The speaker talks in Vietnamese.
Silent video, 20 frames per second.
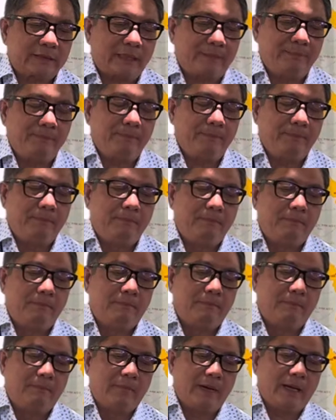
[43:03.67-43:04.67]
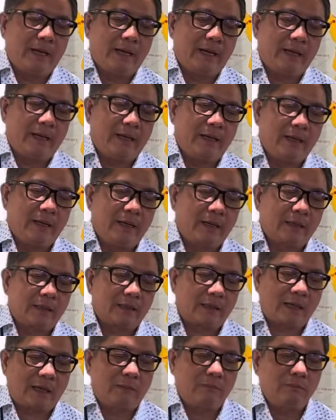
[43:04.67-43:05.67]
tâm mà
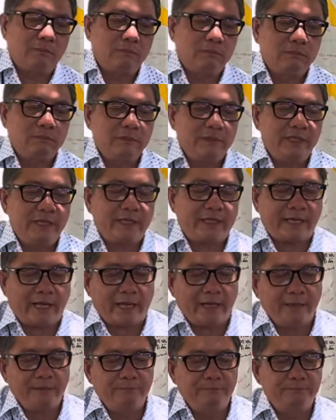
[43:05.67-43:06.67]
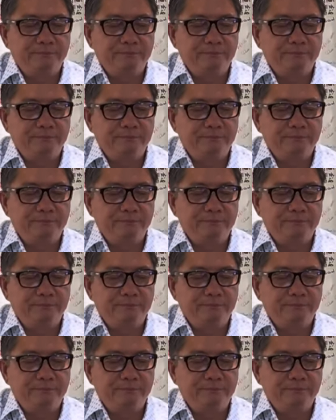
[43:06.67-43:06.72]
công với cán